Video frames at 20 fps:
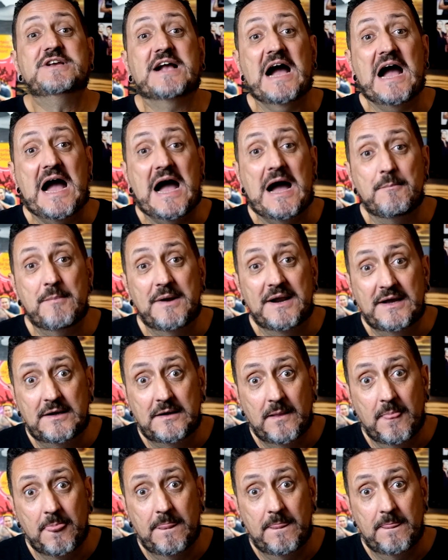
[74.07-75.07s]
cabra,
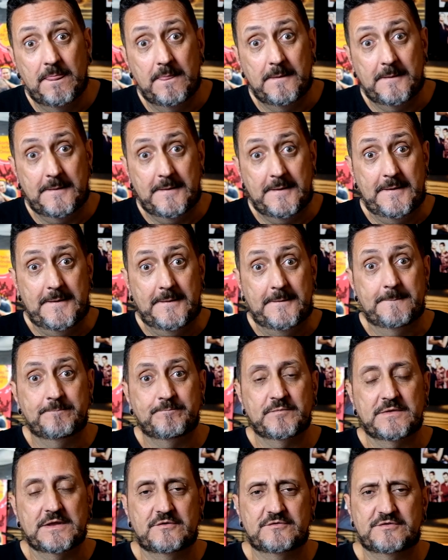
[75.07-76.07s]
né?
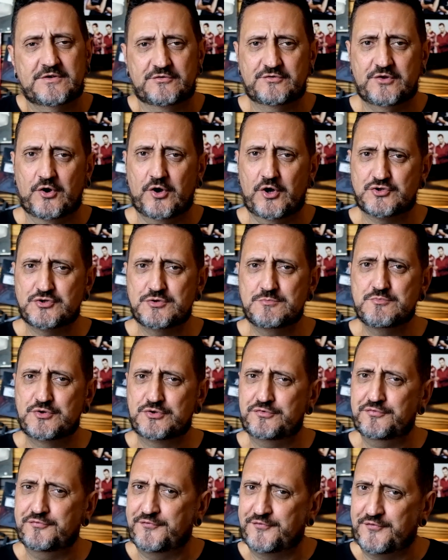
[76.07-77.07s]
ou seja, um negócio
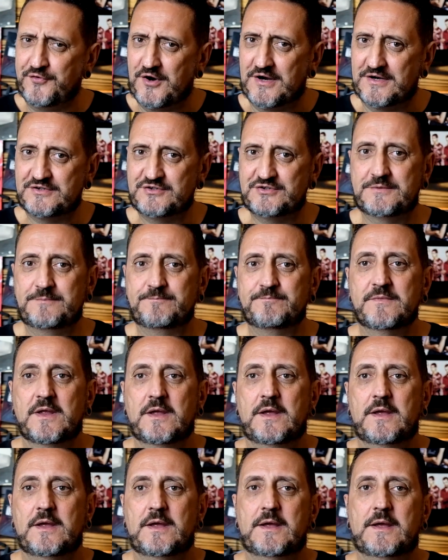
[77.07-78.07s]
muito forte.
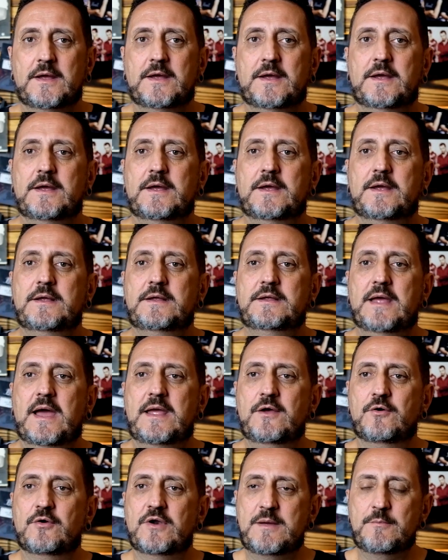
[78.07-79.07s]
E
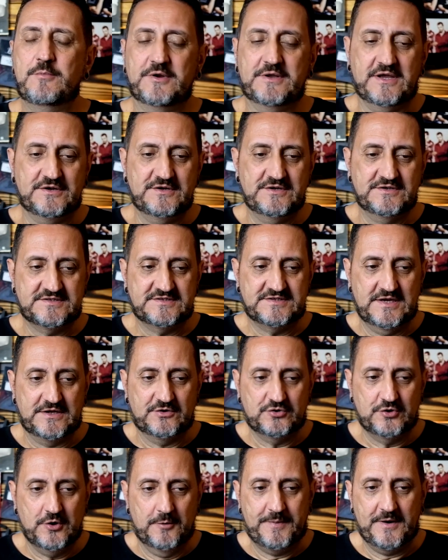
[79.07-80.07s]
aí eu lembro que a gente
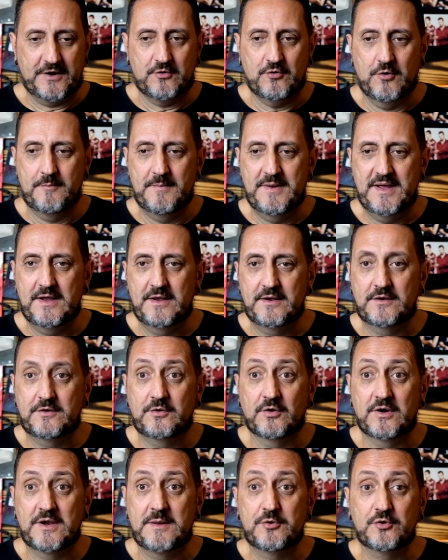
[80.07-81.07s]
sentou para comer e
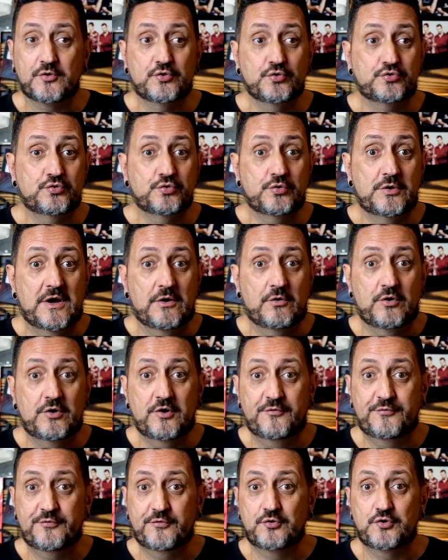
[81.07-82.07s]
eu lembro que o Tulhão
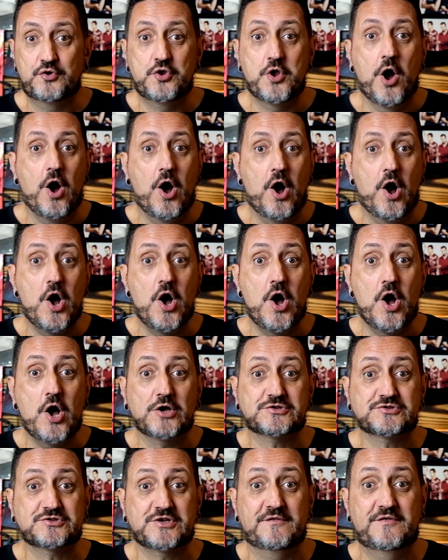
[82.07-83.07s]
olhou e falou:
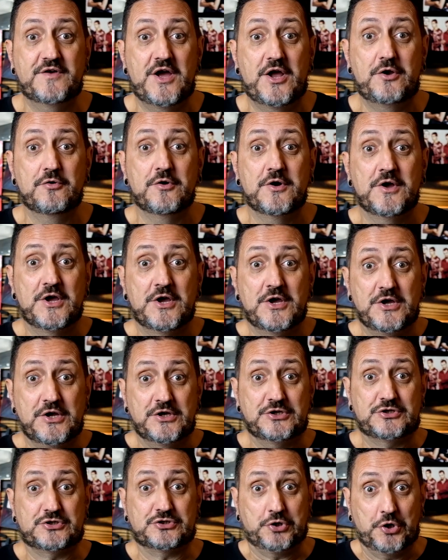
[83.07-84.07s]
Nossa, velho,
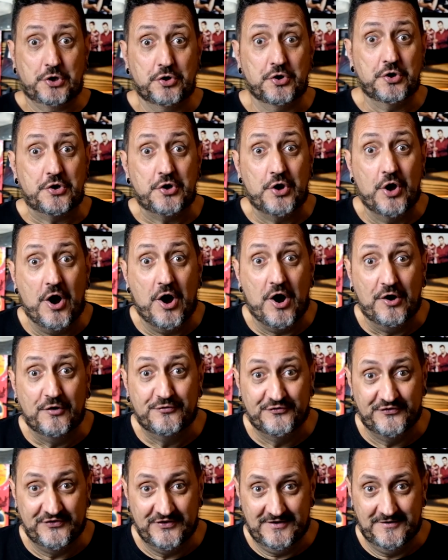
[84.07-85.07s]

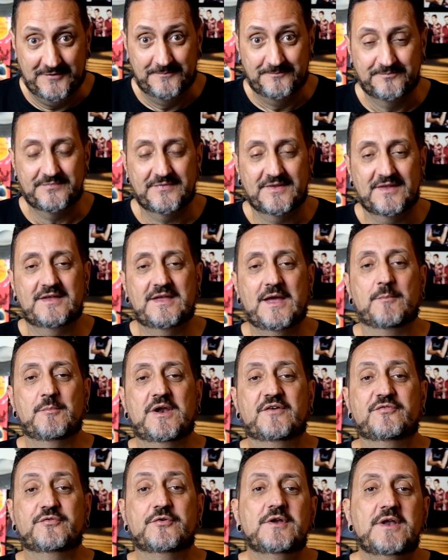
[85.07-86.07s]
estrogonofe. E a
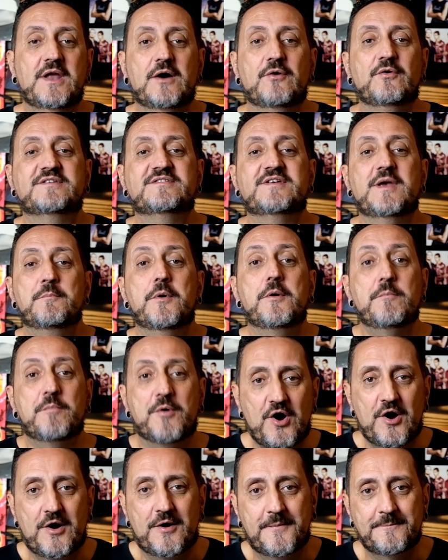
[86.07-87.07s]
mulher falou: Não, esse é
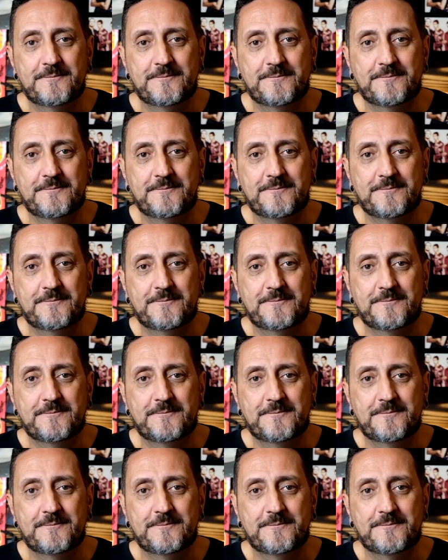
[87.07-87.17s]
bobó.